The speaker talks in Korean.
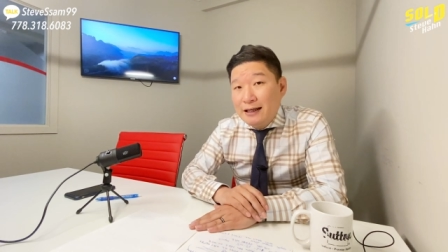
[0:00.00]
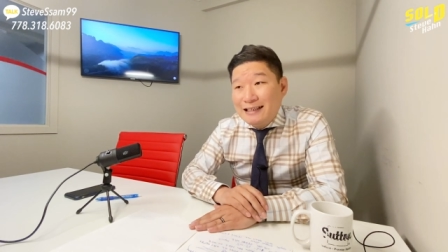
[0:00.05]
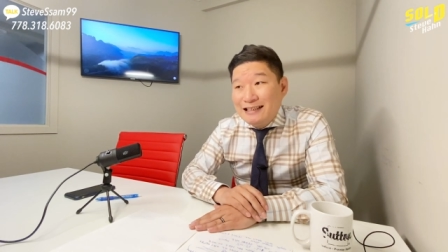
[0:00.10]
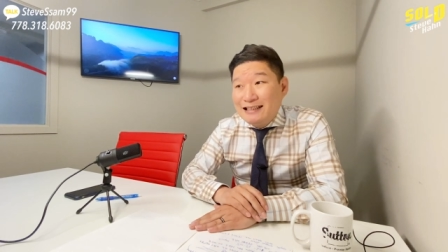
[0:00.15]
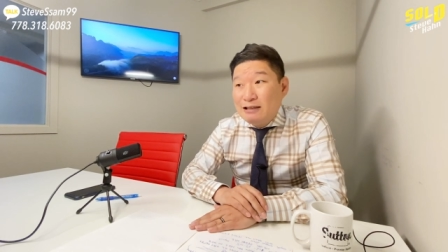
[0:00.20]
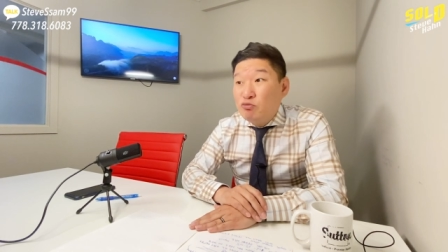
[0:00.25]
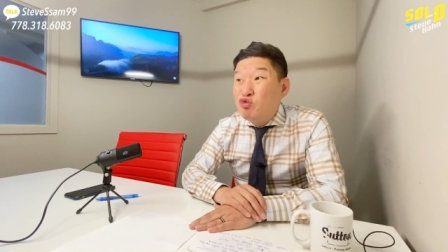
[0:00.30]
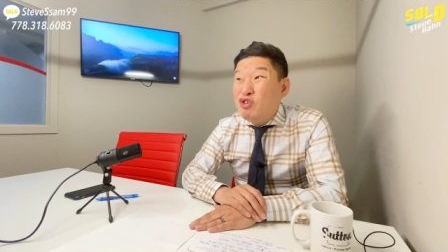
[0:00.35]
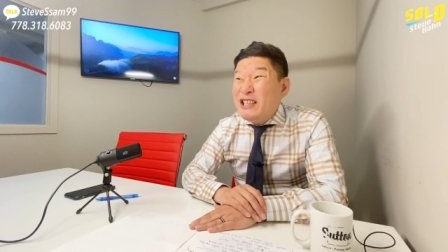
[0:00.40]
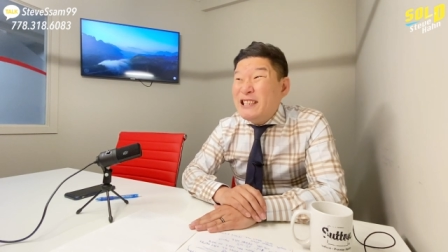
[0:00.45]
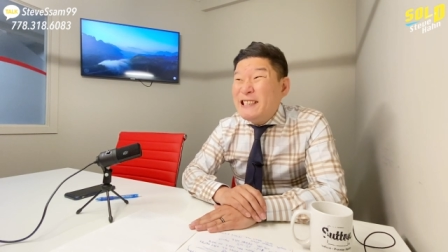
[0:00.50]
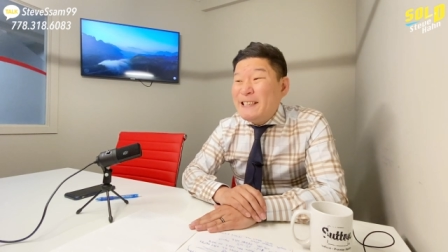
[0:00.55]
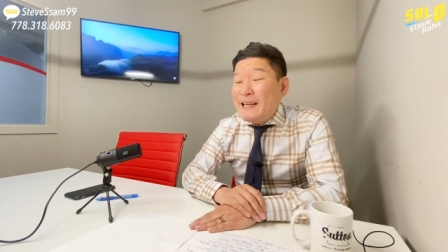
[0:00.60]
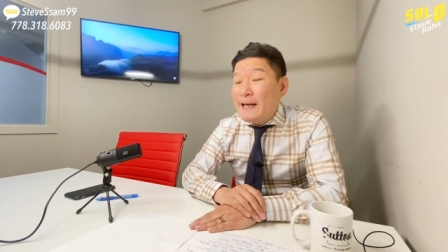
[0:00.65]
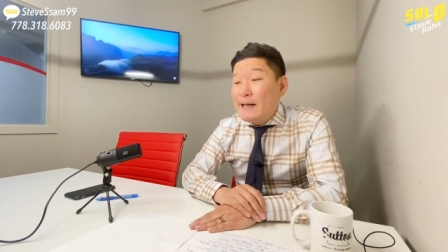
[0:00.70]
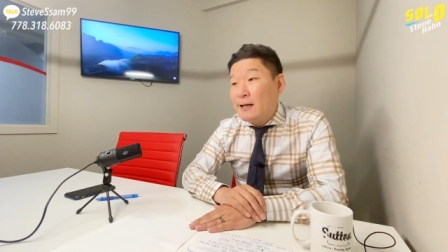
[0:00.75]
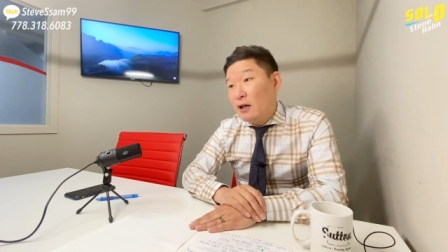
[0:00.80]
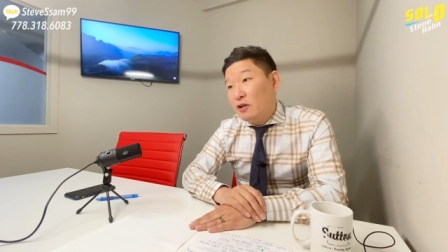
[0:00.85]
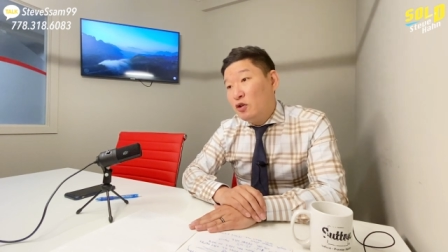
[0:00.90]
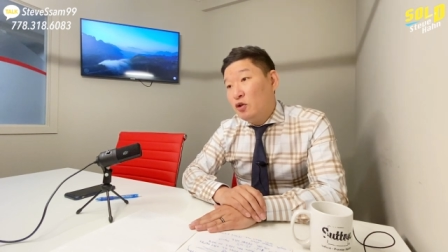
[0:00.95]
지금
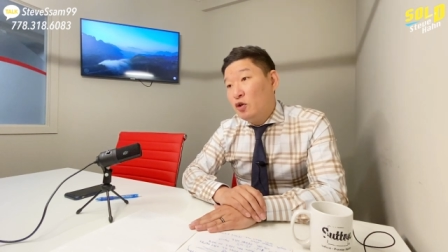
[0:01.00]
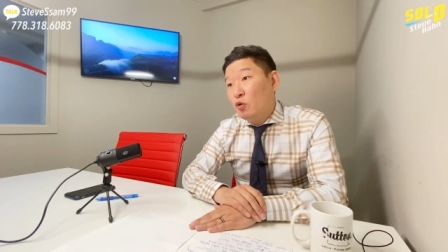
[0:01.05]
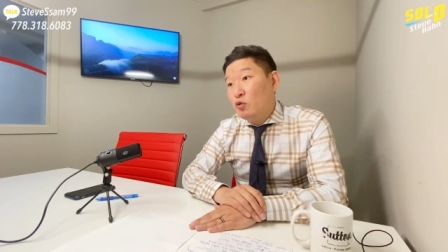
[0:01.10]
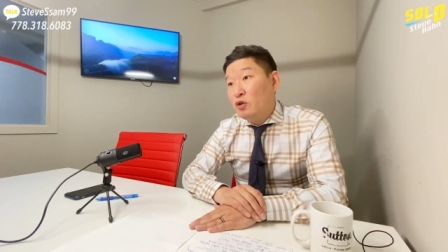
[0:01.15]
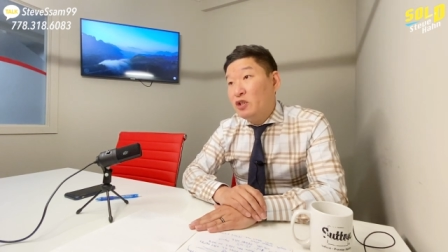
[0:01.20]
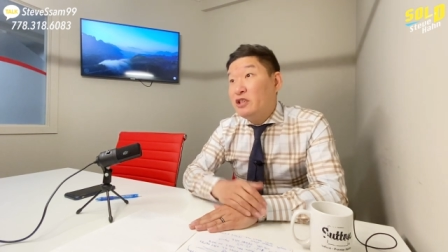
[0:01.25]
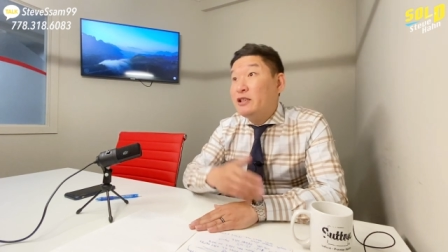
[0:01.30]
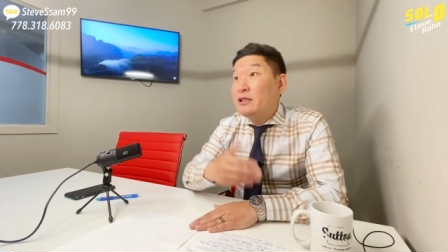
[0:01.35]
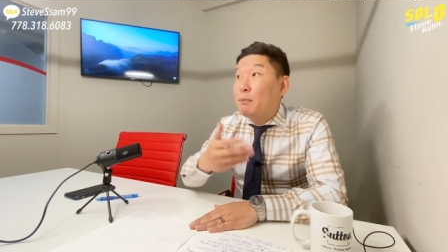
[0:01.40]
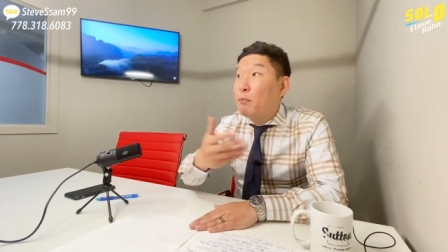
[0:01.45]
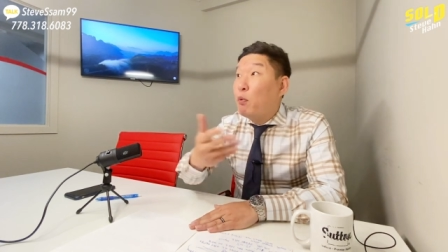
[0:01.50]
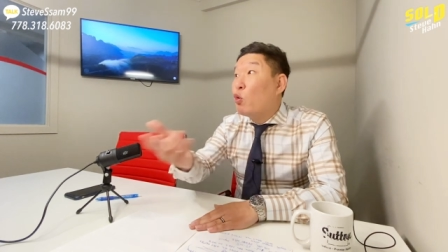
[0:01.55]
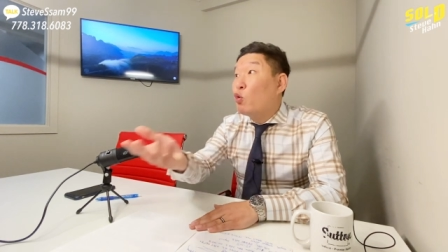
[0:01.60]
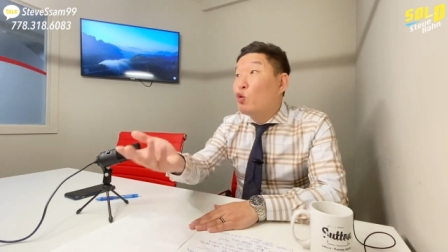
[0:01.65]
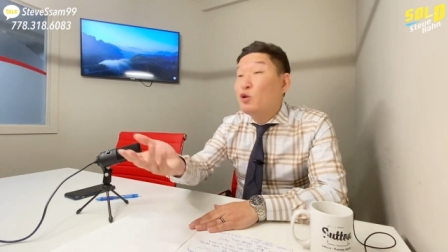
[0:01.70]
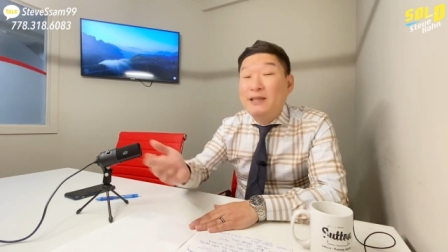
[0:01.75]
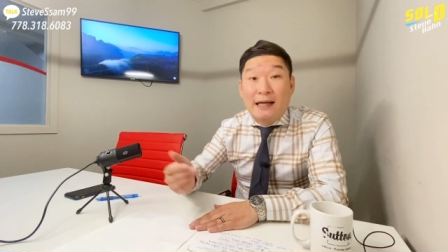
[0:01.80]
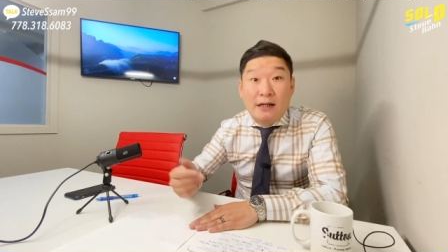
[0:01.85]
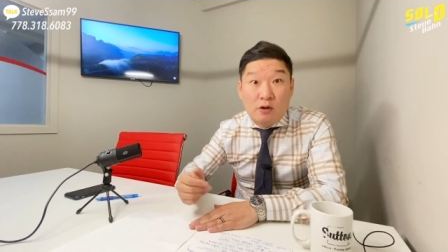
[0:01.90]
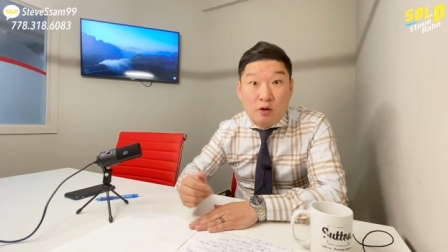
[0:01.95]
리세일 같은 경우는 실제 보고
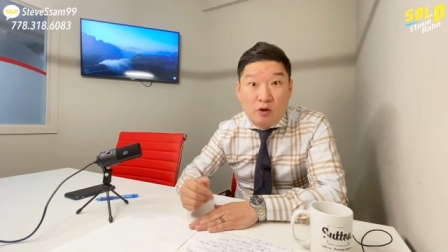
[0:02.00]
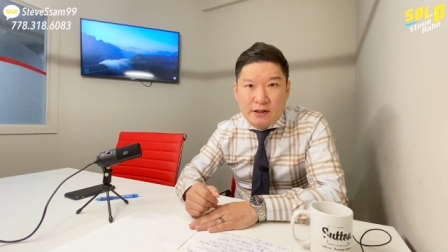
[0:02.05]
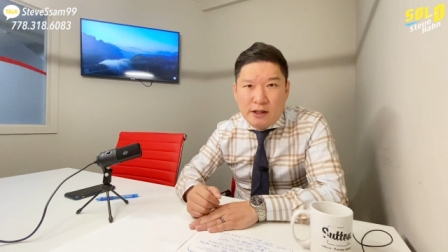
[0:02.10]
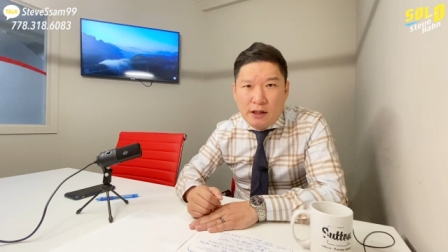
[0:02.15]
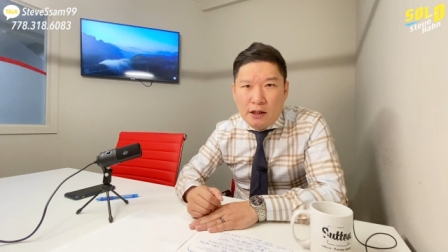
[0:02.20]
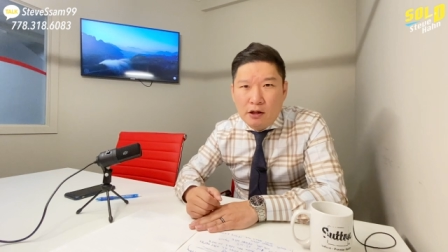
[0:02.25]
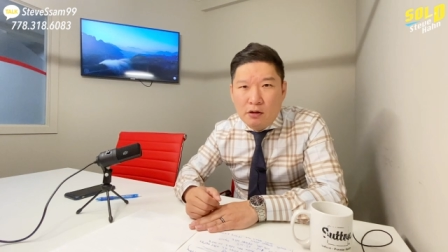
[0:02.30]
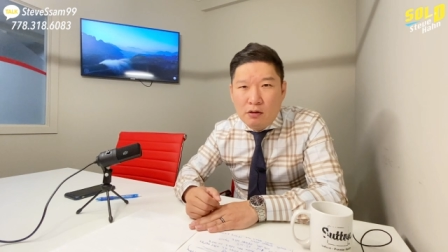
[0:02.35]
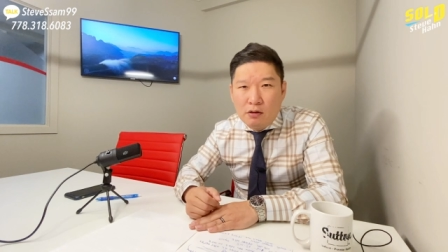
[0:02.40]
사는 거잖아요.